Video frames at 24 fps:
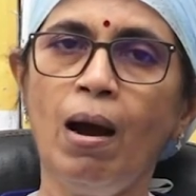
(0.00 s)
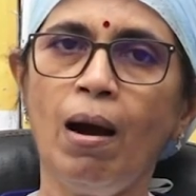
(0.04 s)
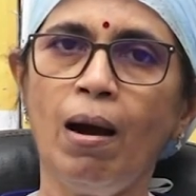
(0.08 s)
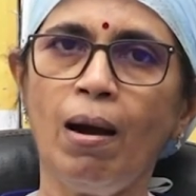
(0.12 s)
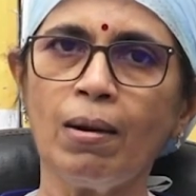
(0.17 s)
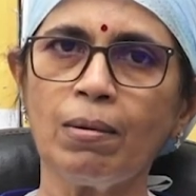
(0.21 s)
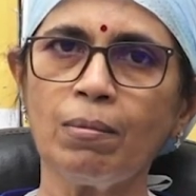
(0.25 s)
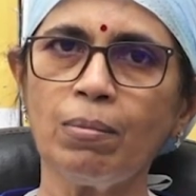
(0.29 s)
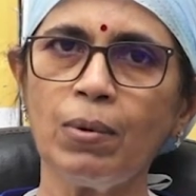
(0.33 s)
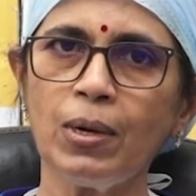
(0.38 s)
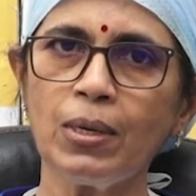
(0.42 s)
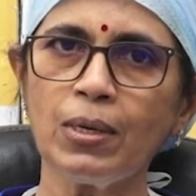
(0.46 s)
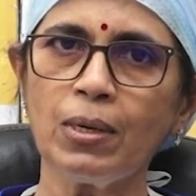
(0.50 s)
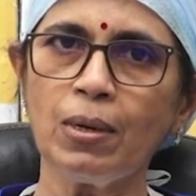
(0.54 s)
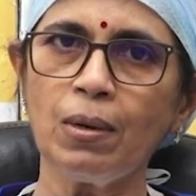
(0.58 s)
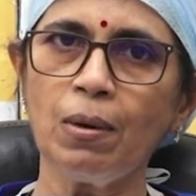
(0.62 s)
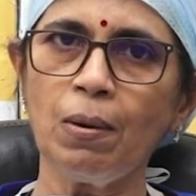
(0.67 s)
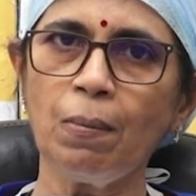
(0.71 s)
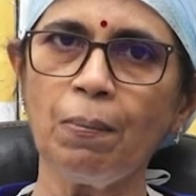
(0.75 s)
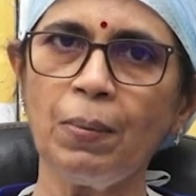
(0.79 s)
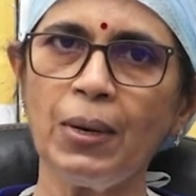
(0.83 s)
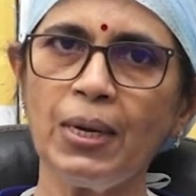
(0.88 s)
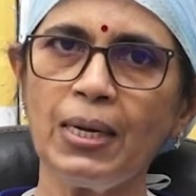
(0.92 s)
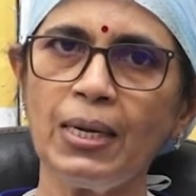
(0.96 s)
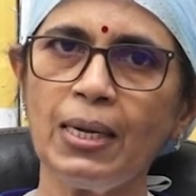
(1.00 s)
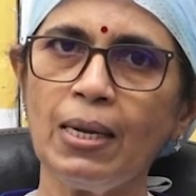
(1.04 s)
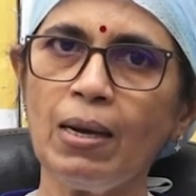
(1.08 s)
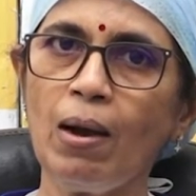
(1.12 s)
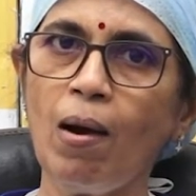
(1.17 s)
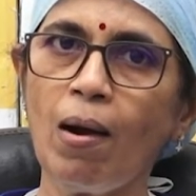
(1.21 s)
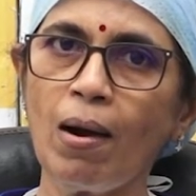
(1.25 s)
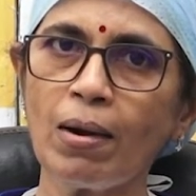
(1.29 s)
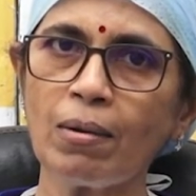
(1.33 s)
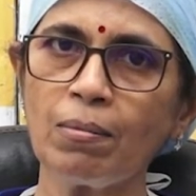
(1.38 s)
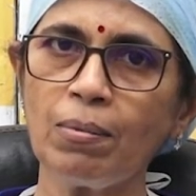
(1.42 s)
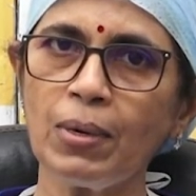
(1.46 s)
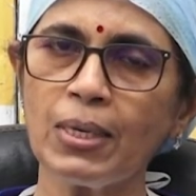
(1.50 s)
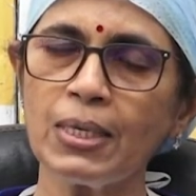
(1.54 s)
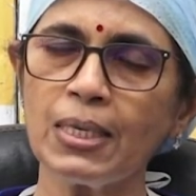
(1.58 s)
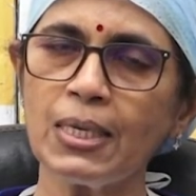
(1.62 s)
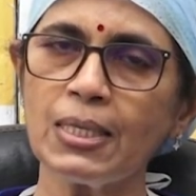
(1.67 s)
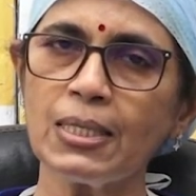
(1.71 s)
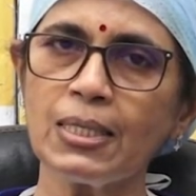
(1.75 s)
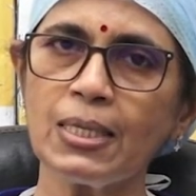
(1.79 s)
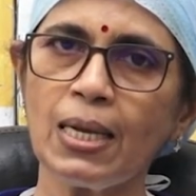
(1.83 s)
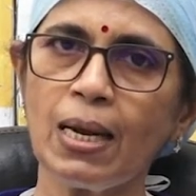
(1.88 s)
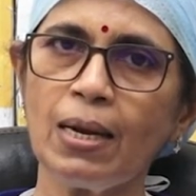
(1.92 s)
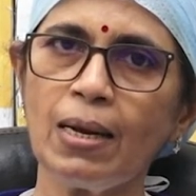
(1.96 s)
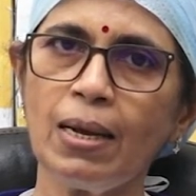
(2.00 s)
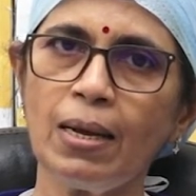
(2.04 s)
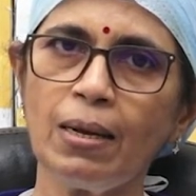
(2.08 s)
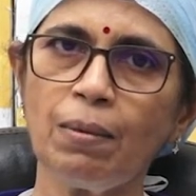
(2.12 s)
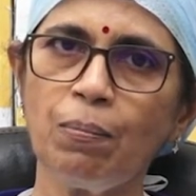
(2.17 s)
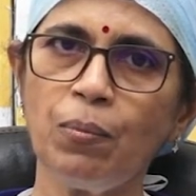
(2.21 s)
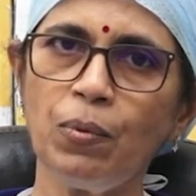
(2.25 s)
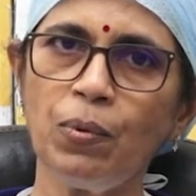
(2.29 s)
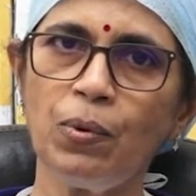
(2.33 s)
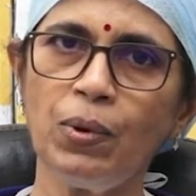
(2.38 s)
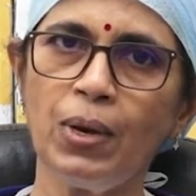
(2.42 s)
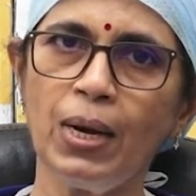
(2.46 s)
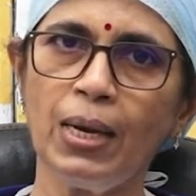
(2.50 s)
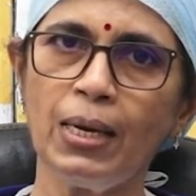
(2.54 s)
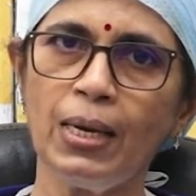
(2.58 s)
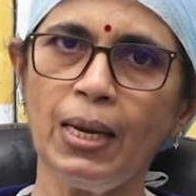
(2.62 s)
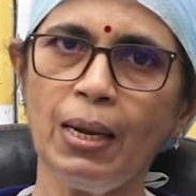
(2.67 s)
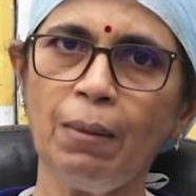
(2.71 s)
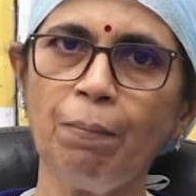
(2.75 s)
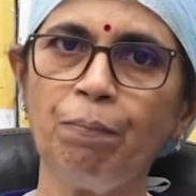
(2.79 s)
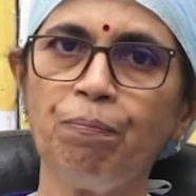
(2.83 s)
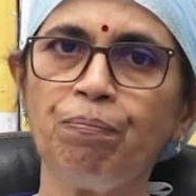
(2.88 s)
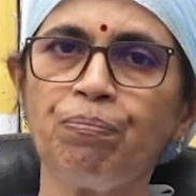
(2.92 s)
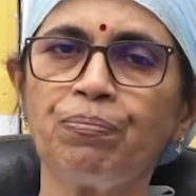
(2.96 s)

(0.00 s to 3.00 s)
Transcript: హాట్ వాటర్లో పెట్టి హాట్ వాటర్ చల్లారిపోగానే